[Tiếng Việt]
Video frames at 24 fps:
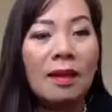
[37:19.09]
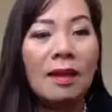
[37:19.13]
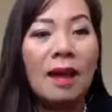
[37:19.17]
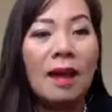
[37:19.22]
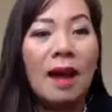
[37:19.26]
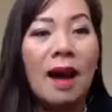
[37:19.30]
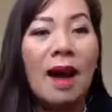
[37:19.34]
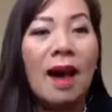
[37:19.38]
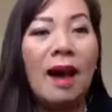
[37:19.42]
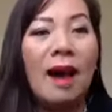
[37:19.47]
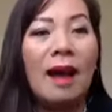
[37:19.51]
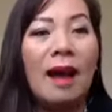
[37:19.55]

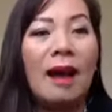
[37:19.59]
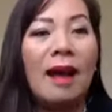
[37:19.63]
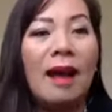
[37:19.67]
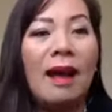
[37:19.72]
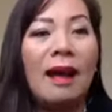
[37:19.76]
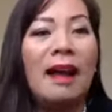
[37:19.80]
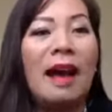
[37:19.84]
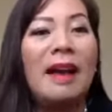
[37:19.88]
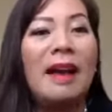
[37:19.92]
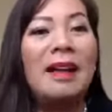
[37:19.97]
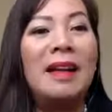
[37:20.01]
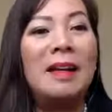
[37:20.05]
đó
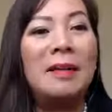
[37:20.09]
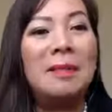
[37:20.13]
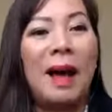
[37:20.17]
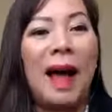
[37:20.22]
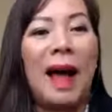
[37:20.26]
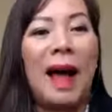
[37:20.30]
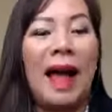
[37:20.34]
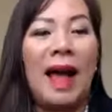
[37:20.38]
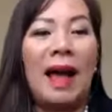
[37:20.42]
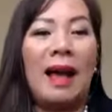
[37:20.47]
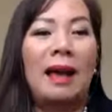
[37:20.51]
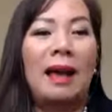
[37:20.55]
cái thứ
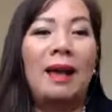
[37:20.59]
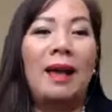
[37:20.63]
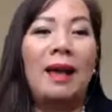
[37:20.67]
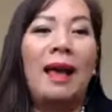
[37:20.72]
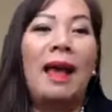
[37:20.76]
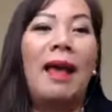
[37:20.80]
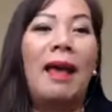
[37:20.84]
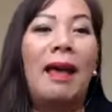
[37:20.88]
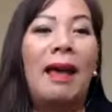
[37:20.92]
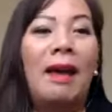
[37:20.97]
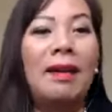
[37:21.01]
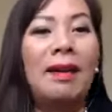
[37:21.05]
ba
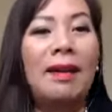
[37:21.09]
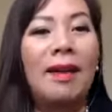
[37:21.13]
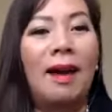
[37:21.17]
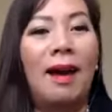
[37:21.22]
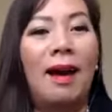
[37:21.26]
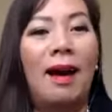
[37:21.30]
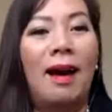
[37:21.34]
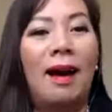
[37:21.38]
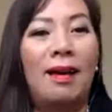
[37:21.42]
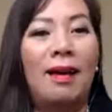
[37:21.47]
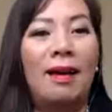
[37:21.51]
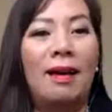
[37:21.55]
hiện
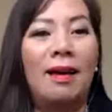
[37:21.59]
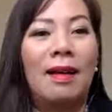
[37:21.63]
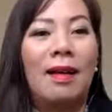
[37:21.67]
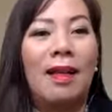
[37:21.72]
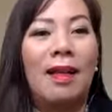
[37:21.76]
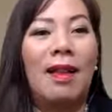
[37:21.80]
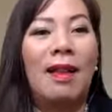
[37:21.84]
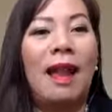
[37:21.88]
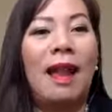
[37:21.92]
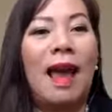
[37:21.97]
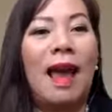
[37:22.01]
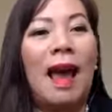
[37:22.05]
giờ
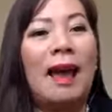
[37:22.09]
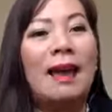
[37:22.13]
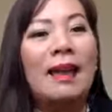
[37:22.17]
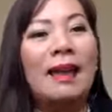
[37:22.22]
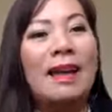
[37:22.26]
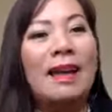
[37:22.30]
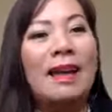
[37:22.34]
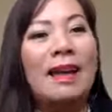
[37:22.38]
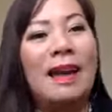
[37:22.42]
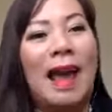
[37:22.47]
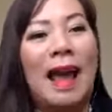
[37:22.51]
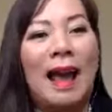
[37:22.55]
là anh
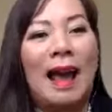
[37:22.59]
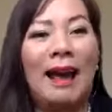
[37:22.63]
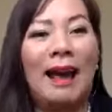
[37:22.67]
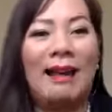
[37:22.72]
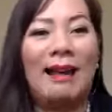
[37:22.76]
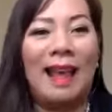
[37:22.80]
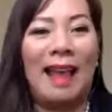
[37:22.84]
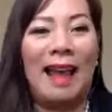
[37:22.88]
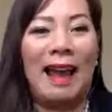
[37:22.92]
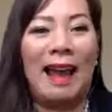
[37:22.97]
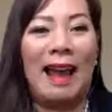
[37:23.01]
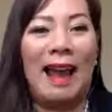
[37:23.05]
chị đang ở
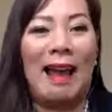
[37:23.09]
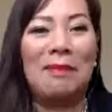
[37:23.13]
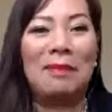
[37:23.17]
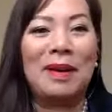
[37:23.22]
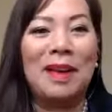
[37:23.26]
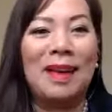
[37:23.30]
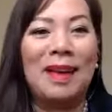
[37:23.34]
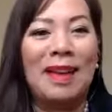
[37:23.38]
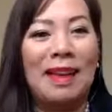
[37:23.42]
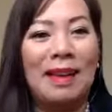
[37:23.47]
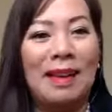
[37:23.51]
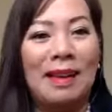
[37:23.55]
nhà làm
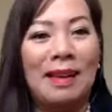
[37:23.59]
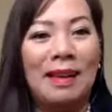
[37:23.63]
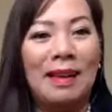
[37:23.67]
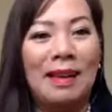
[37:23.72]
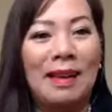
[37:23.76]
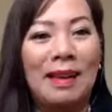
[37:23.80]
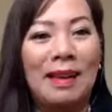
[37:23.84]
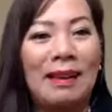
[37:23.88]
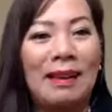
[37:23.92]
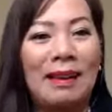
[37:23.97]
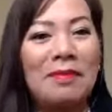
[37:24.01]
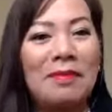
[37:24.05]
cái gì
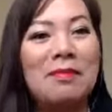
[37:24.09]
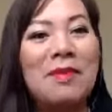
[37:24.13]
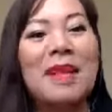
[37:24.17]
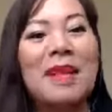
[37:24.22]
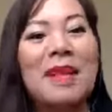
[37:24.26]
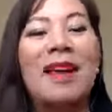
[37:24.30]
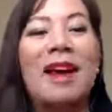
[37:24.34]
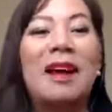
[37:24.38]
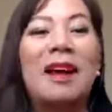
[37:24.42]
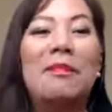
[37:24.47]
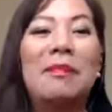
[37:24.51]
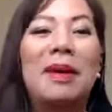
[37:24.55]
bây
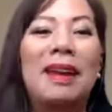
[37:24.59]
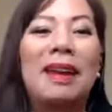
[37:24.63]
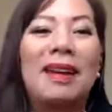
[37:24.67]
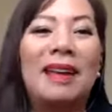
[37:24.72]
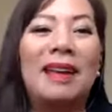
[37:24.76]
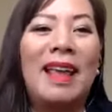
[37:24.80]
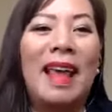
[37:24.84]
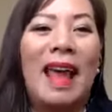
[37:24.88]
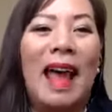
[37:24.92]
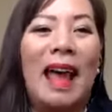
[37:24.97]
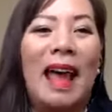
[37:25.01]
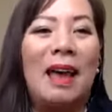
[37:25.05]
giờ mình ở
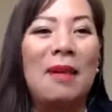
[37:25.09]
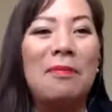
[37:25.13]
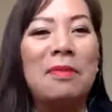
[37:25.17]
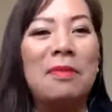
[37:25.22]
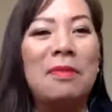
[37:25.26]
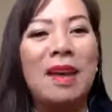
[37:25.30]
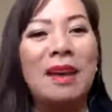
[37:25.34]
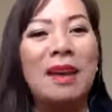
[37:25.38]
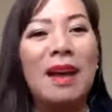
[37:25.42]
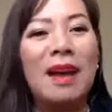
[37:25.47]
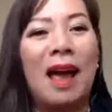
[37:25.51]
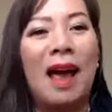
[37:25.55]
nhà em
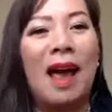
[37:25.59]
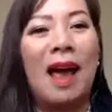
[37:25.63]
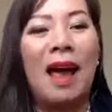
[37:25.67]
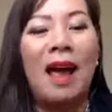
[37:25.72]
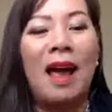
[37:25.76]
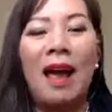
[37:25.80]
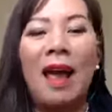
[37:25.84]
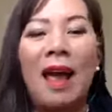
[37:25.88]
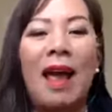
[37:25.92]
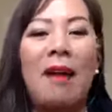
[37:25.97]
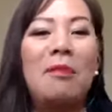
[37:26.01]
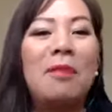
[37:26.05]
biết
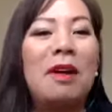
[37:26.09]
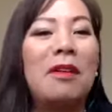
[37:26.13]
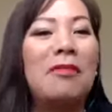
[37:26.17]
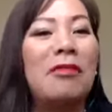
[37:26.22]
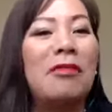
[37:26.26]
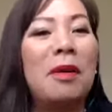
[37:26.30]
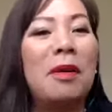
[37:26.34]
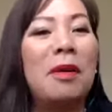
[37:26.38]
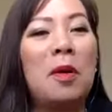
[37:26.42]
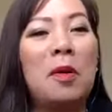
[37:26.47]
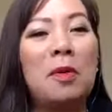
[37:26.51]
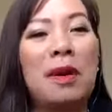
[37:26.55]
là em lên
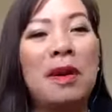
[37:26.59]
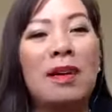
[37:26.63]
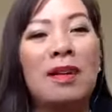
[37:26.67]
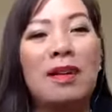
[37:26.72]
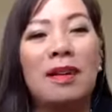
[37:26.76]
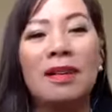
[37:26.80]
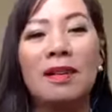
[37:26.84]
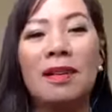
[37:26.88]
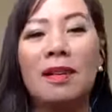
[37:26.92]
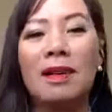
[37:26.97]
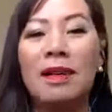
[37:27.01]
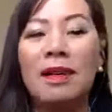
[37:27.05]
facebook thì có
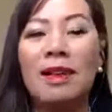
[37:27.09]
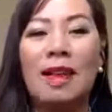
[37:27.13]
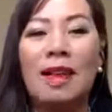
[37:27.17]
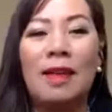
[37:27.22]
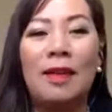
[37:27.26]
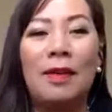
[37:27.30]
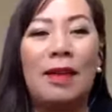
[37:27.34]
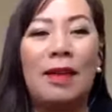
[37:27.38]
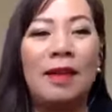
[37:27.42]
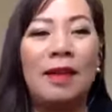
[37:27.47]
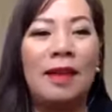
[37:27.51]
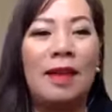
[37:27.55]
rất là nhiều
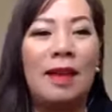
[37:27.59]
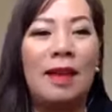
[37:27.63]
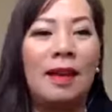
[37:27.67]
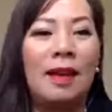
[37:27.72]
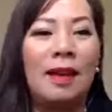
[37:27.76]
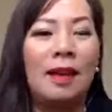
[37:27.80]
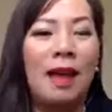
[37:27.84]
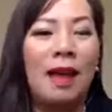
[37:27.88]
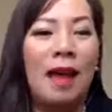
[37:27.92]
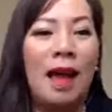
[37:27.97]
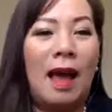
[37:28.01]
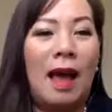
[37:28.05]
anh chị
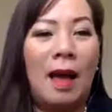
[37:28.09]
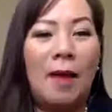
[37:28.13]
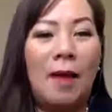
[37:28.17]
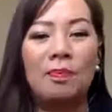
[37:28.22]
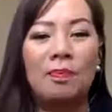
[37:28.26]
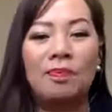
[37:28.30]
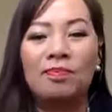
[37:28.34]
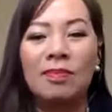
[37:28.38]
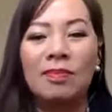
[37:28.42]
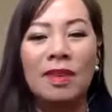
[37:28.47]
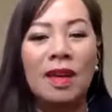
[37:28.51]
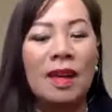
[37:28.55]
là
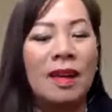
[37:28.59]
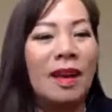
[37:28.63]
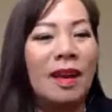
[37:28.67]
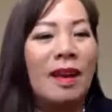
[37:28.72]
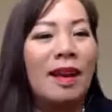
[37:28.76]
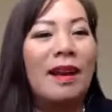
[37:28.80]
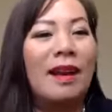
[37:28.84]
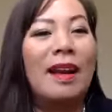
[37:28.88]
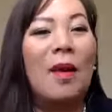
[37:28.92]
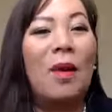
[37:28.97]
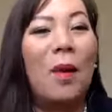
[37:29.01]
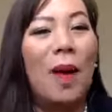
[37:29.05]

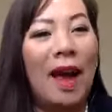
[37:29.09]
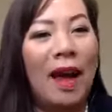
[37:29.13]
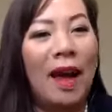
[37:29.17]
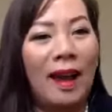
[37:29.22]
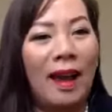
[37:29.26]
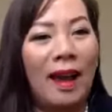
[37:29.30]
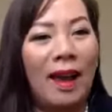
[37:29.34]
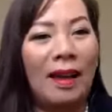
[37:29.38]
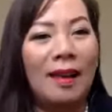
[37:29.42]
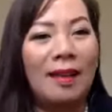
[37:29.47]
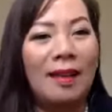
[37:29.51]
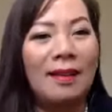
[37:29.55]
à, nấu ăn
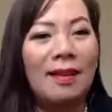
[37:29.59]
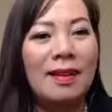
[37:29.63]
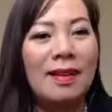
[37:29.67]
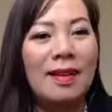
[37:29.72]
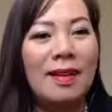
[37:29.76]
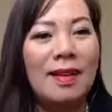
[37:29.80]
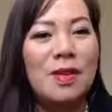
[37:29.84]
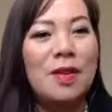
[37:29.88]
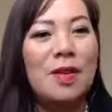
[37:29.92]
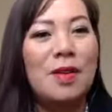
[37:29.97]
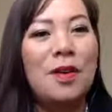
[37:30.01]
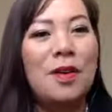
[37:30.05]
nè
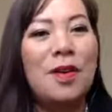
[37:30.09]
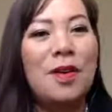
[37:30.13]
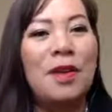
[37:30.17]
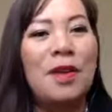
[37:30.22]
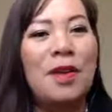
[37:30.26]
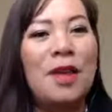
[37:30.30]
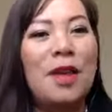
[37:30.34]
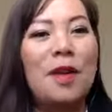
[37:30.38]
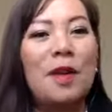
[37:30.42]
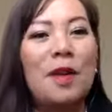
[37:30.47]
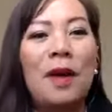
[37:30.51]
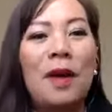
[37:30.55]
rồi có
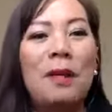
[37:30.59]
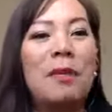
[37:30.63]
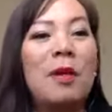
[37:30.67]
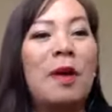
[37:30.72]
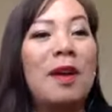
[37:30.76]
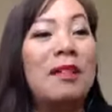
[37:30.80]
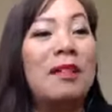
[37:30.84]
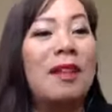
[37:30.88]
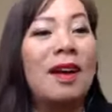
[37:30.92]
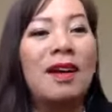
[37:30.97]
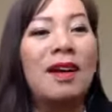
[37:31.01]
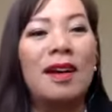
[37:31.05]
nhiều em có
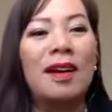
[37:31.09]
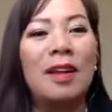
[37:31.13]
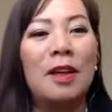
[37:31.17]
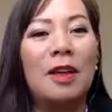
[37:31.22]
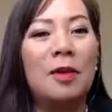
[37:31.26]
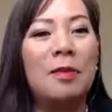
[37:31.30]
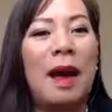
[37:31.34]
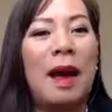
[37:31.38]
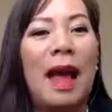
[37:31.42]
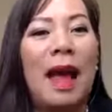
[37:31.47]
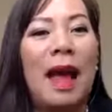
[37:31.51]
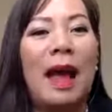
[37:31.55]
rất là nhiều
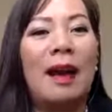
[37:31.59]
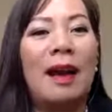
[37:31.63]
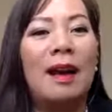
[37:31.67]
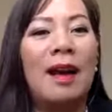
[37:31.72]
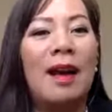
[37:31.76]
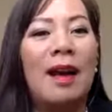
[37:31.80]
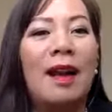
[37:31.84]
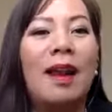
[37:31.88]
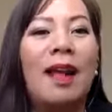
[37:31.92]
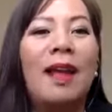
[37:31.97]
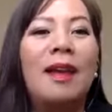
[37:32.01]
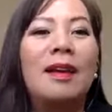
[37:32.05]
bạn
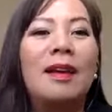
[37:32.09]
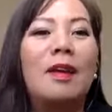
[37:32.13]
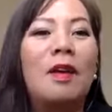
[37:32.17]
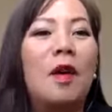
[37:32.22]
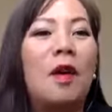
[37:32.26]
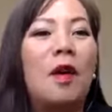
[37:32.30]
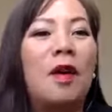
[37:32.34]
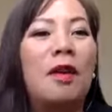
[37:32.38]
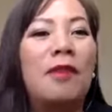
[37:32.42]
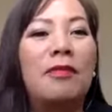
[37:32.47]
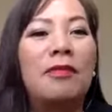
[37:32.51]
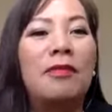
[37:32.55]
là lên
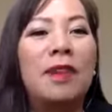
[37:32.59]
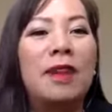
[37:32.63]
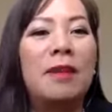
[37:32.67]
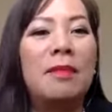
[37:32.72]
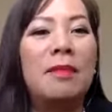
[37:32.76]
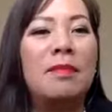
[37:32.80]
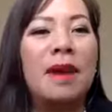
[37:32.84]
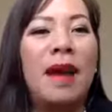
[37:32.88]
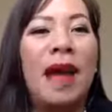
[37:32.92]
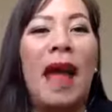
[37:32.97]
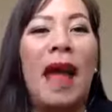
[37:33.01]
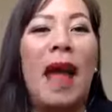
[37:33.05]
coi
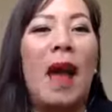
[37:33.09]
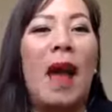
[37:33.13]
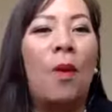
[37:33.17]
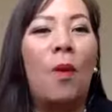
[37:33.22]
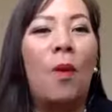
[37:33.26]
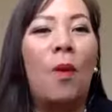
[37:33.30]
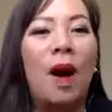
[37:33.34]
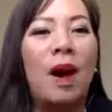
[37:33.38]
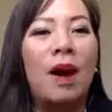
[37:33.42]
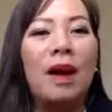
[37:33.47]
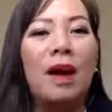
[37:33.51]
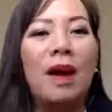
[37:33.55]
phim hàn
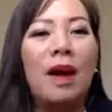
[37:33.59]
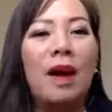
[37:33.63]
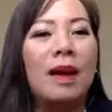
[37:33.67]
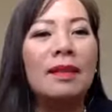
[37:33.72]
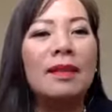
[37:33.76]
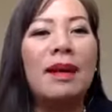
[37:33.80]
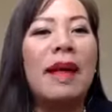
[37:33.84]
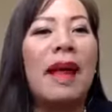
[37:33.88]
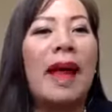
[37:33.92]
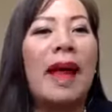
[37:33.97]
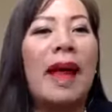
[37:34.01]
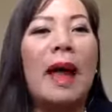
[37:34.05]
quốc
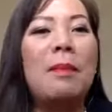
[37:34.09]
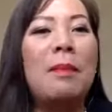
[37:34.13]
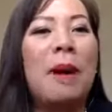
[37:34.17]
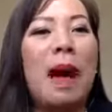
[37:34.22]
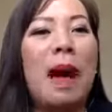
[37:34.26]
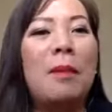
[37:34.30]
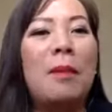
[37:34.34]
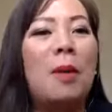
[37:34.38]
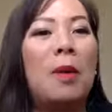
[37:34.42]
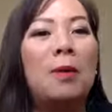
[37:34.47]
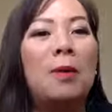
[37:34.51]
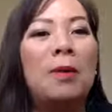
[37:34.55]
tới hai
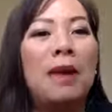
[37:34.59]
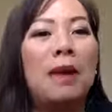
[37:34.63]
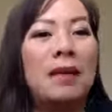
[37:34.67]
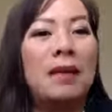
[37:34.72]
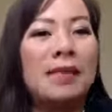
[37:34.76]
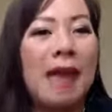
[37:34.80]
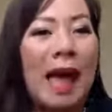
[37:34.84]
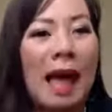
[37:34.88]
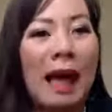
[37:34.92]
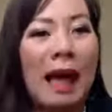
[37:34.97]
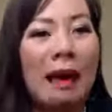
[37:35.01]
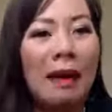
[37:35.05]
ba bốn giờ
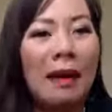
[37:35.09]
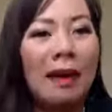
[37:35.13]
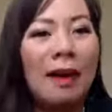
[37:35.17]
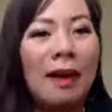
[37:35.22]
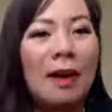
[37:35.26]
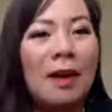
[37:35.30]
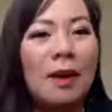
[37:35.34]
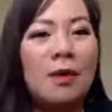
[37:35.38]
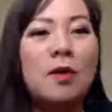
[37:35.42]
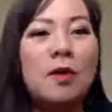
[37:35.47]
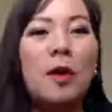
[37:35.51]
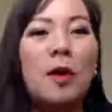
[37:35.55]
sáng
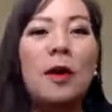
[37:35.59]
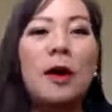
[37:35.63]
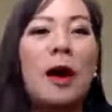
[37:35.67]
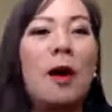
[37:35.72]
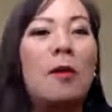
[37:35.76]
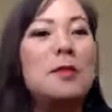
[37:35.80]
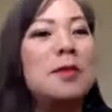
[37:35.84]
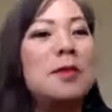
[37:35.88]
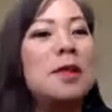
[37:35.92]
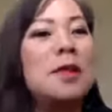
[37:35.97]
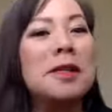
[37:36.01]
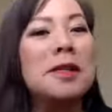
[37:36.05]
rồi
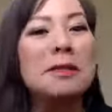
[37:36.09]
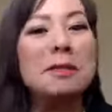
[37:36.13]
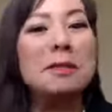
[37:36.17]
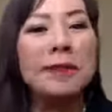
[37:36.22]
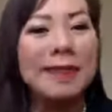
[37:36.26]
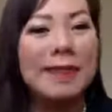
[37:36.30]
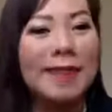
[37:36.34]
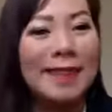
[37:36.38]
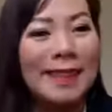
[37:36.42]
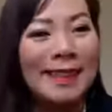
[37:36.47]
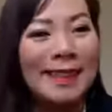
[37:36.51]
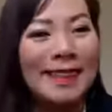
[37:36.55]
khóc sướt mướt